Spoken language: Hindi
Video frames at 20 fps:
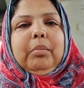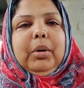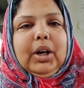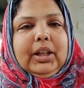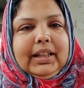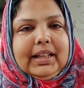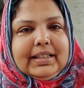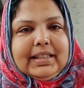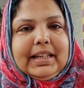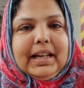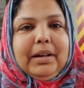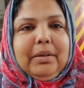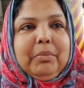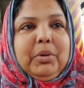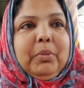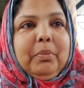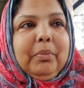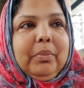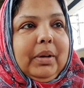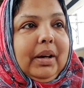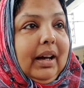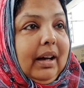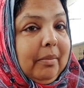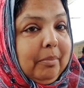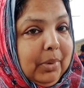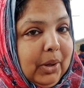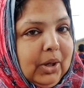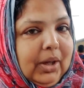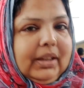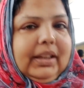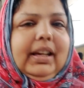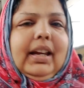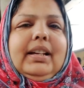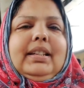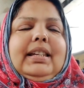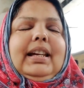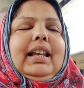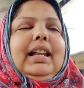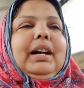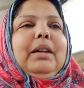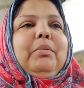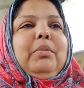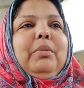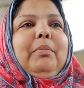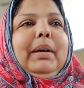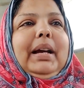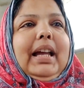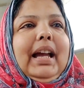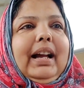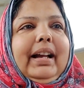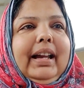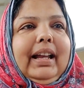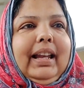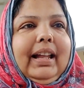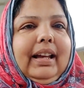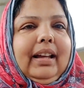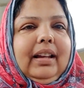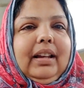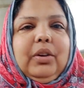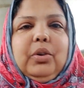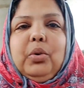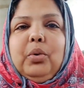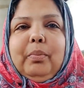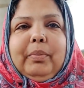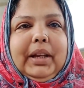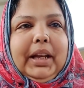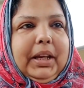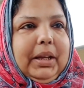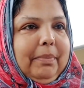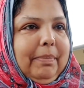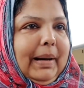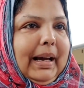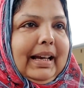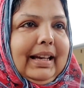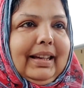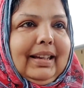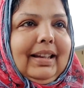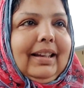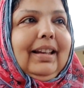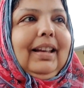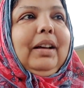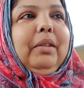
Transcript: बहुत अच्छा बहुत ही अच्छा लगा मुंबई आके लेकिन घूम नहीं पाई